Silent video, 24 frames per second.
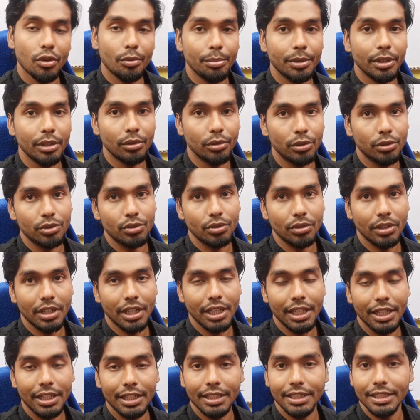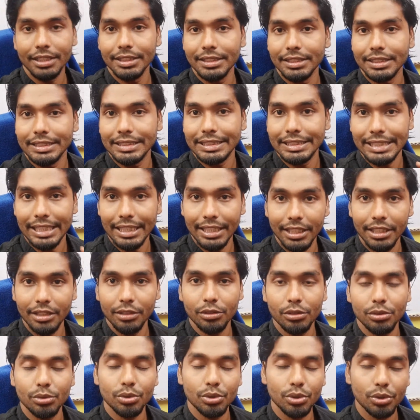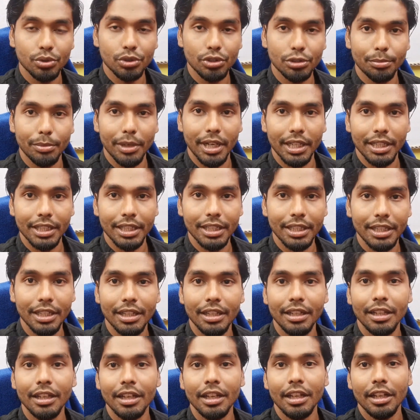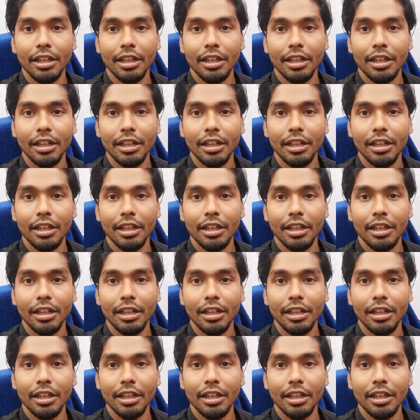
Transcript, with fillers: शॉपिंग हो चुका है लेकिन संडे को कुछ कुछ बाकी है